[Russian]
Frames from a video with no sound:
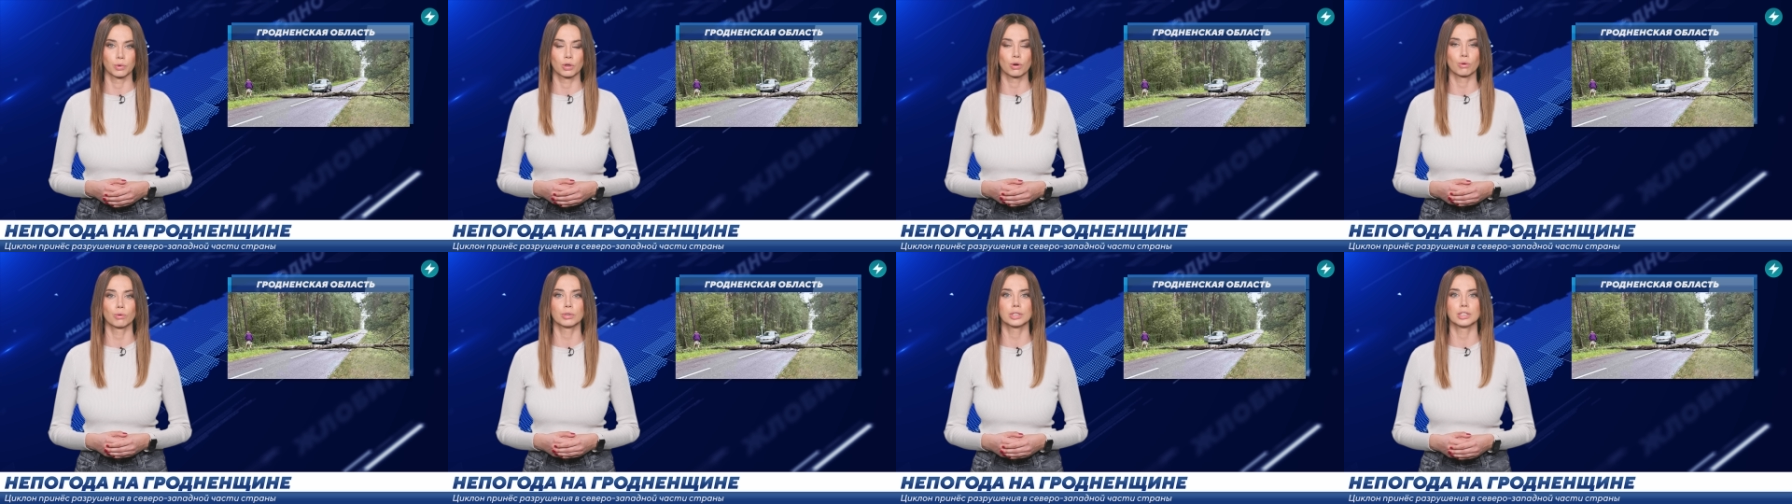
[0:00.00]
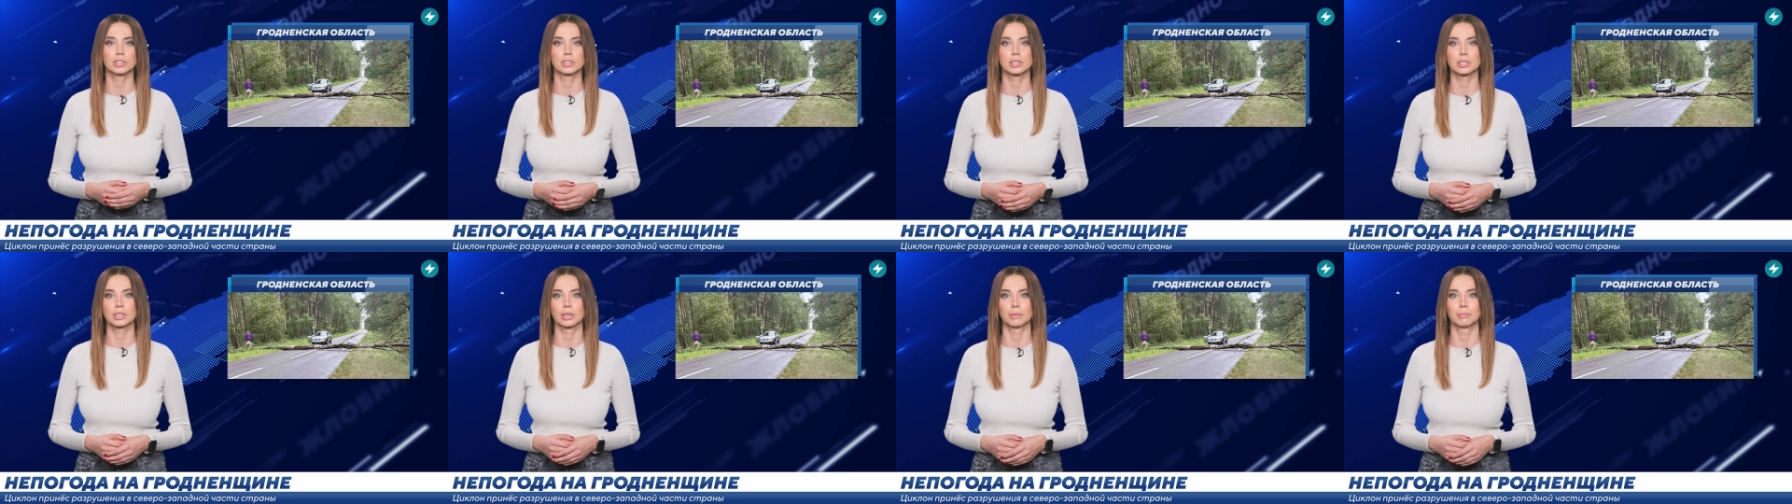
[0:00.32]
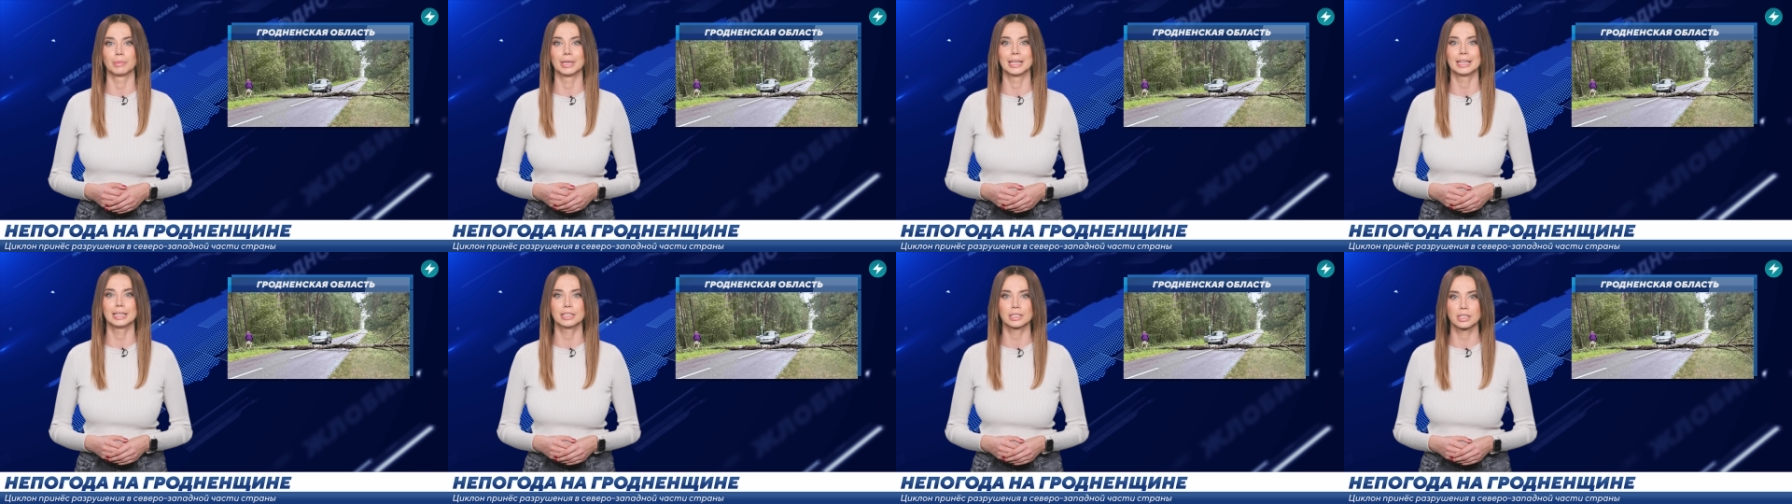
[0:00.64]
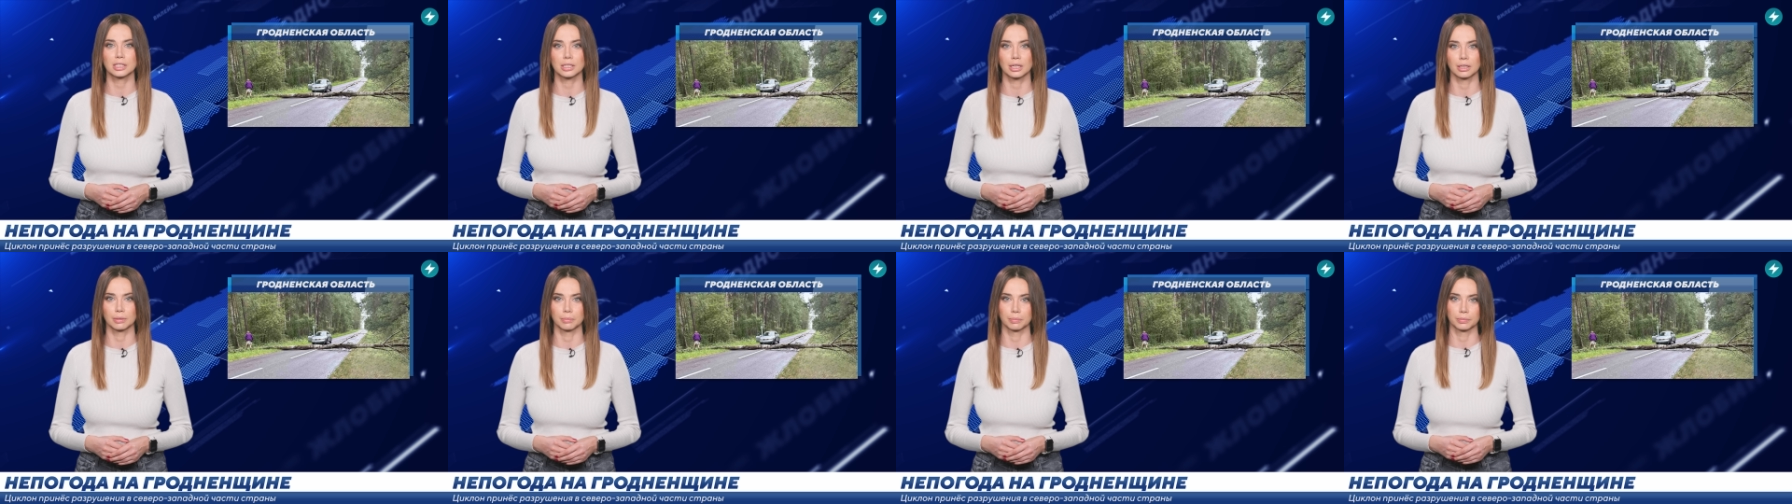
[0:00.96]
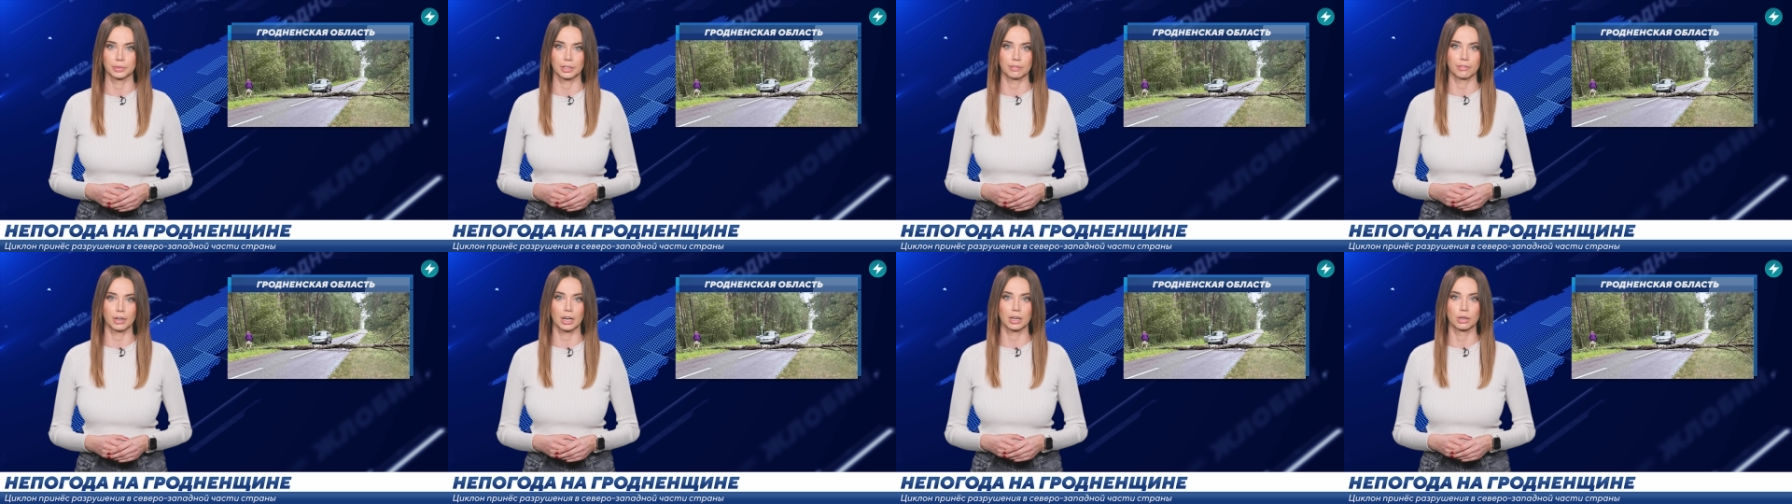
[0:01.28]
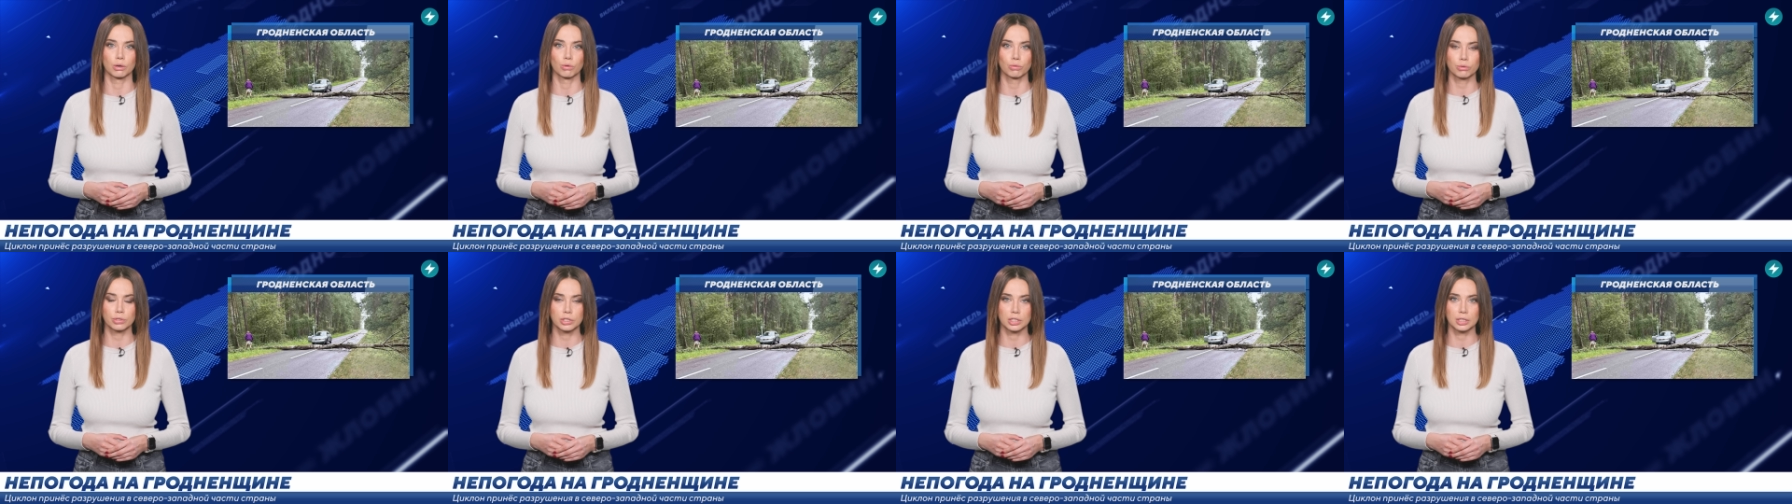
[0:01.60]
Гродненском, Лидском,
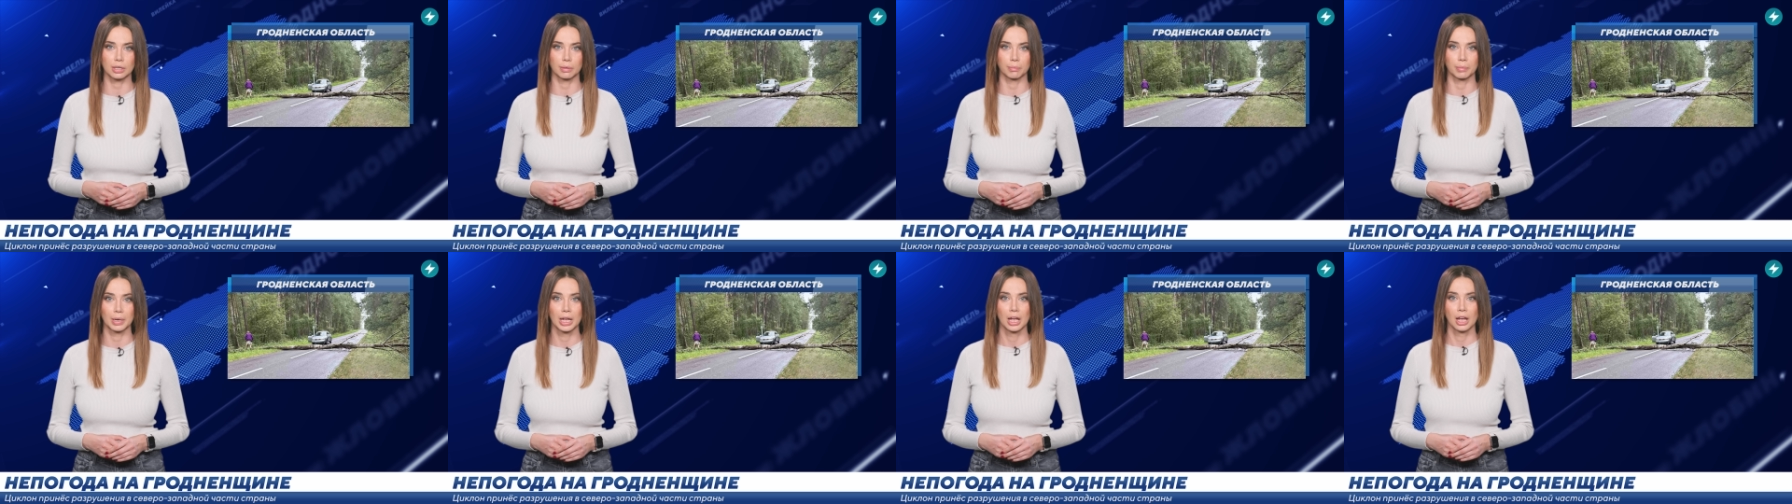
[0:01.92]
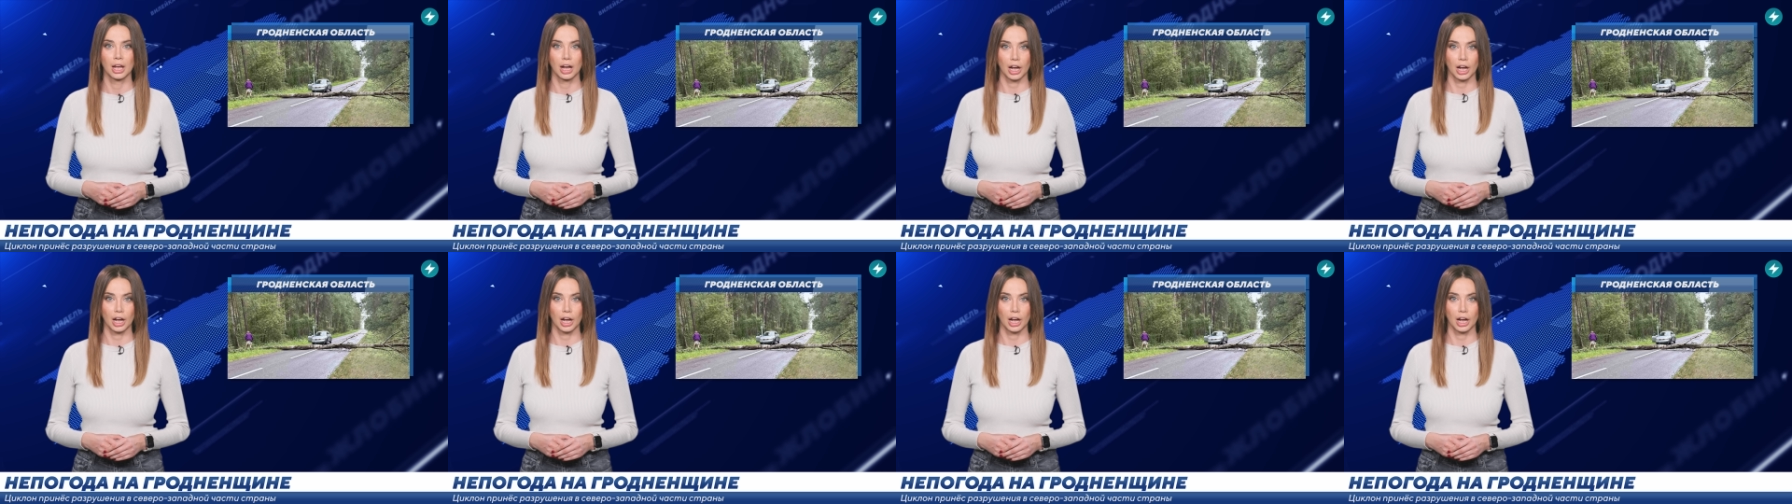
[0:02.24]
Новогрудском,